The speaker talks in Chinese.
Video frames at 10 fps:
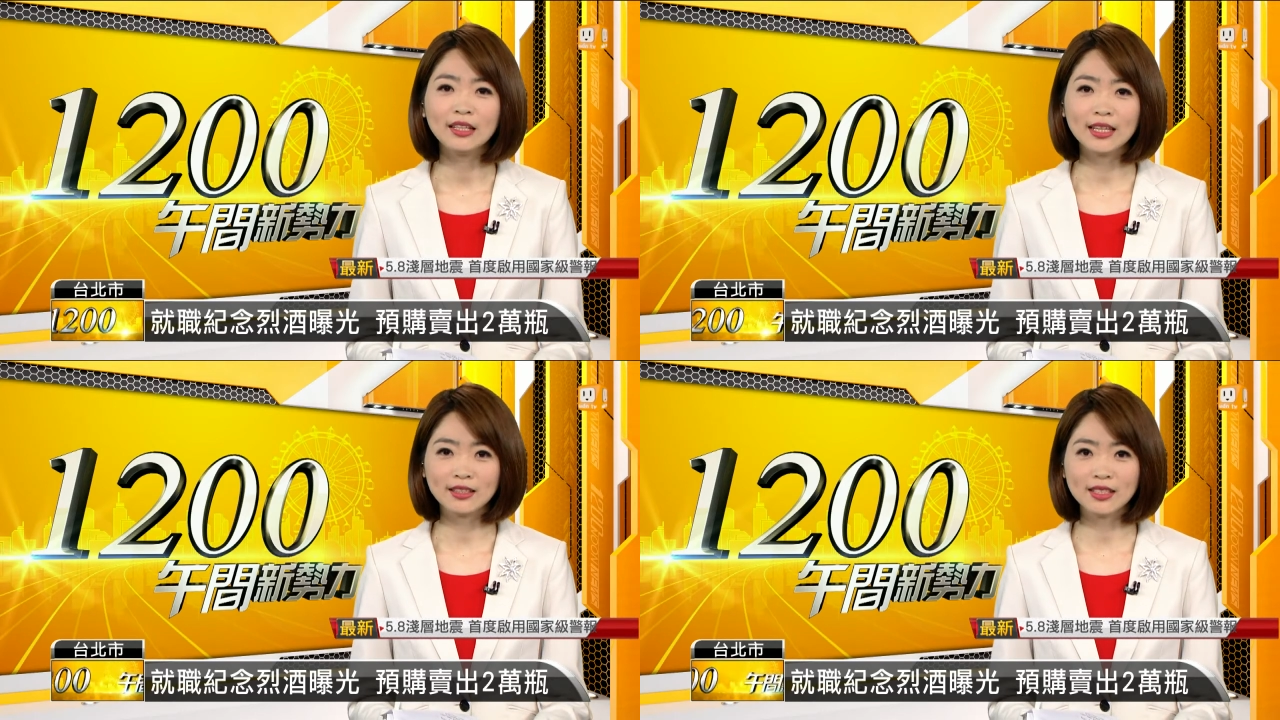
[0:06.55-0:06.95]

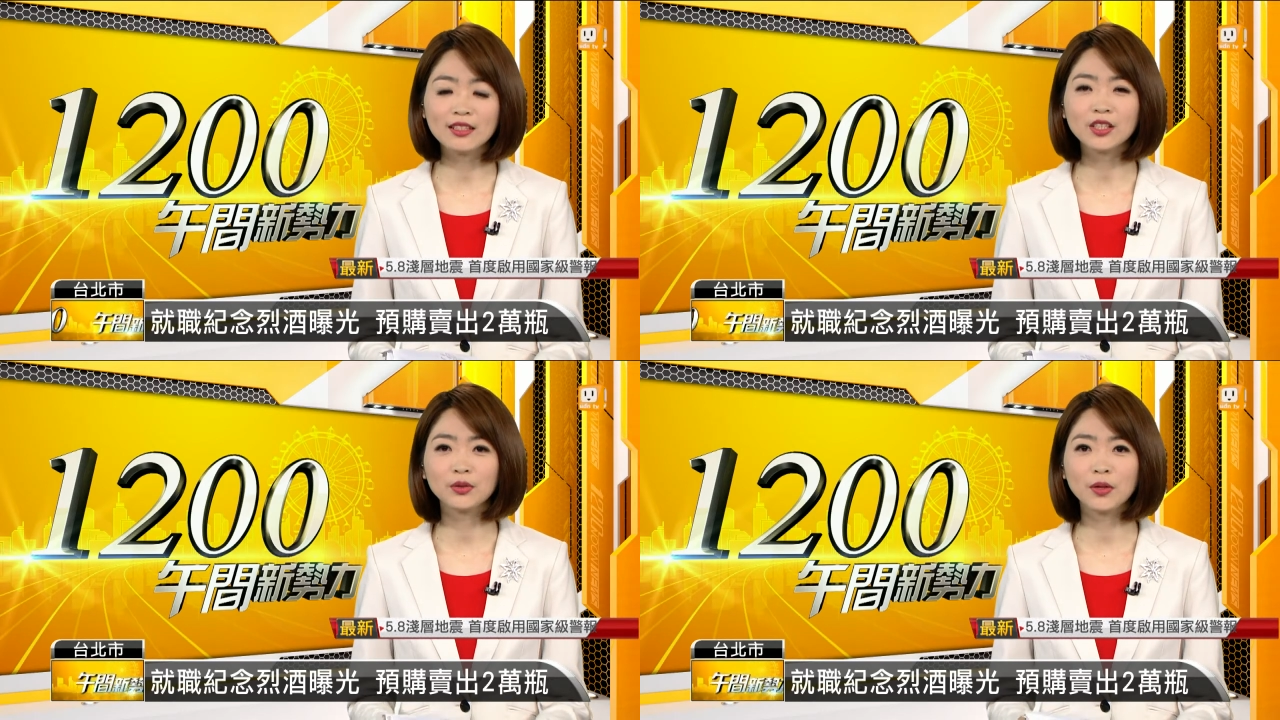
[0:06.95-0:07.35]
也
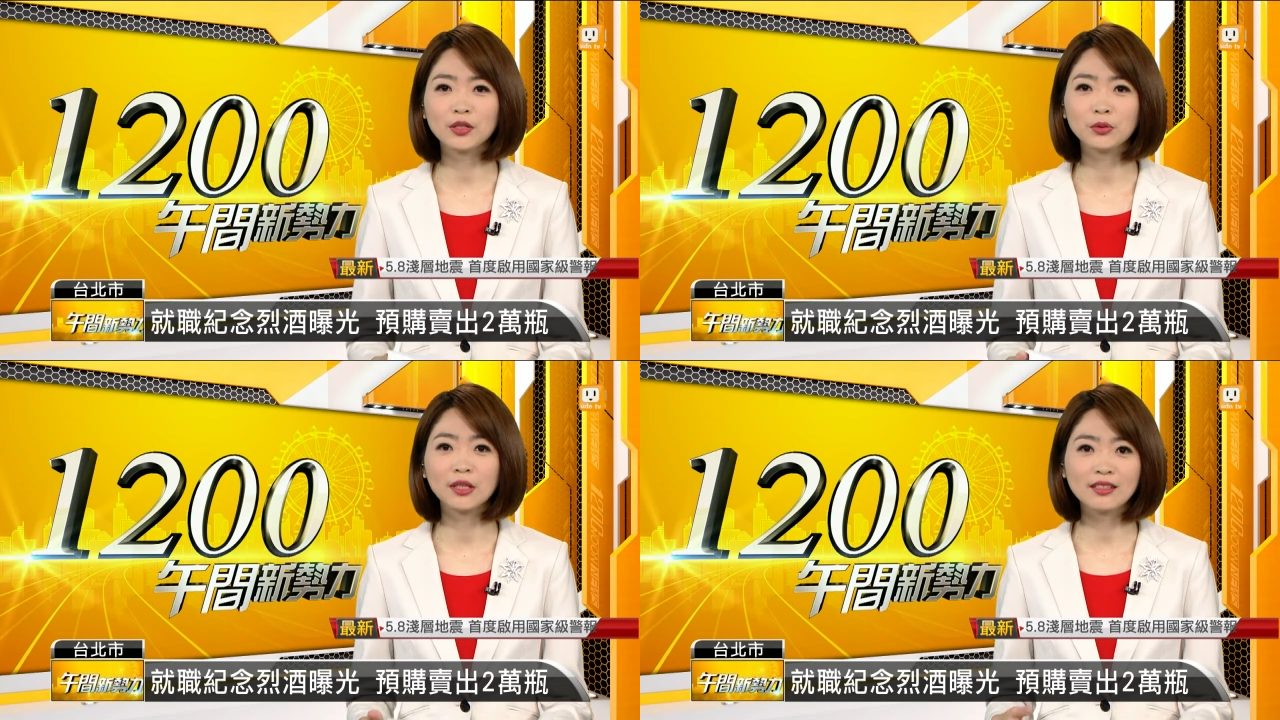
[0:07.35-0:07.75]
接着
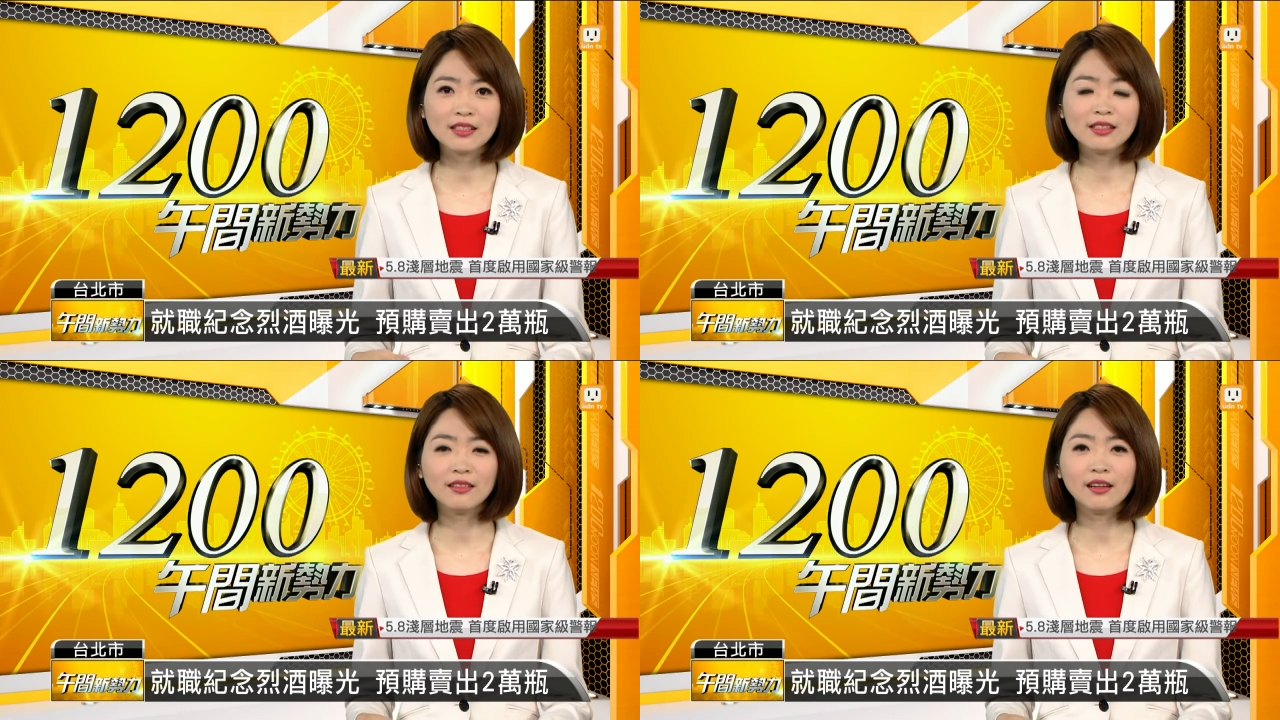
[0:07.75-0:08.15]
推出了
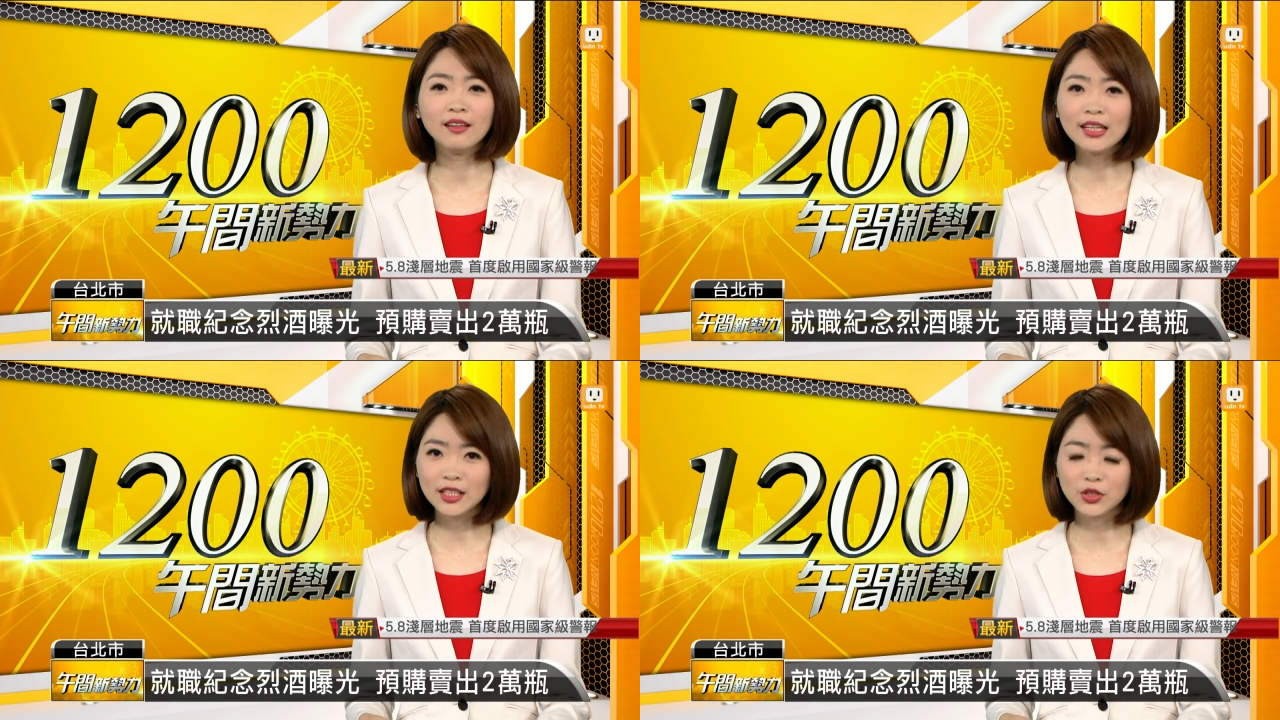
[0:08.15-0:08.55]
纪
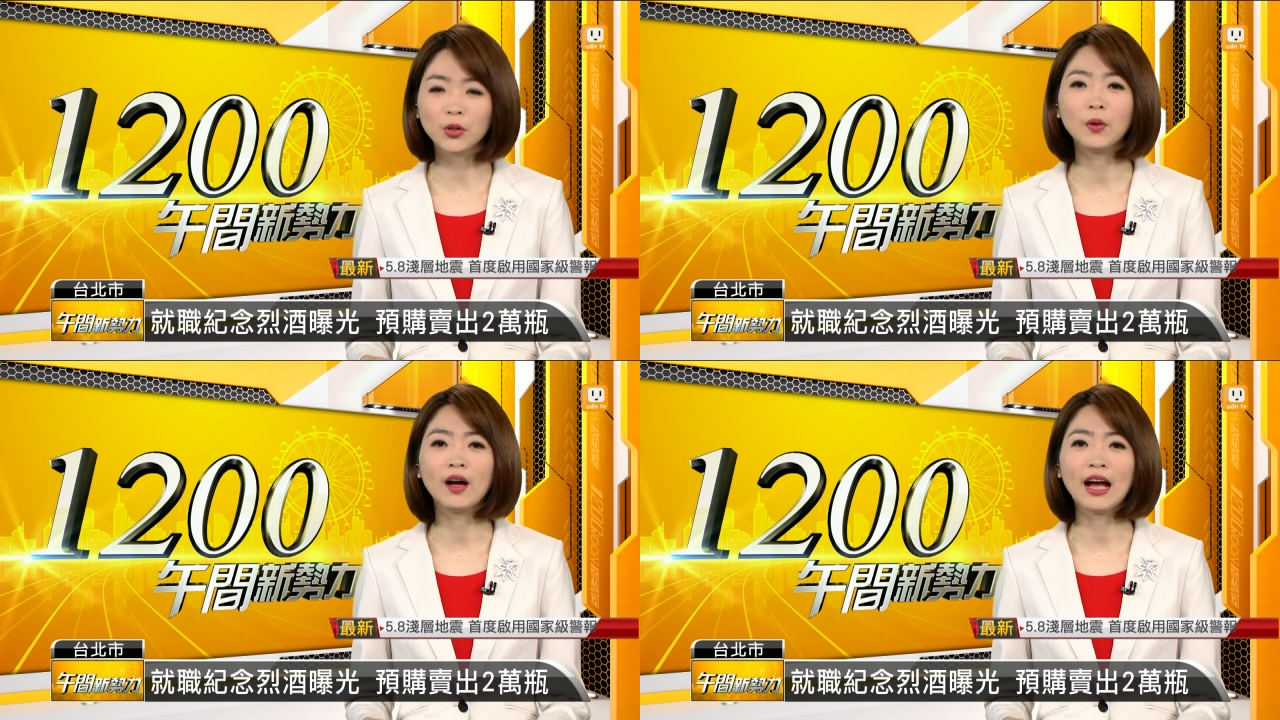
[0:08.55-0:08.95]
念烈
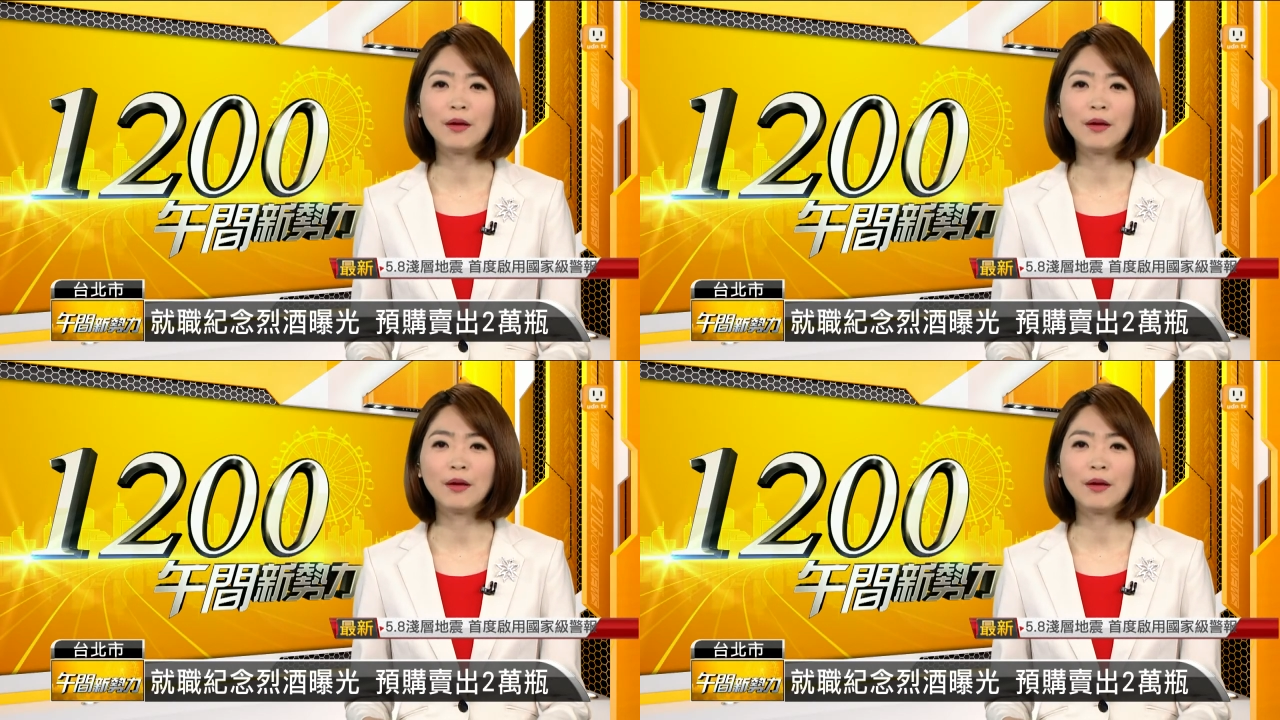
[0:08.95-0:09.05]
酒。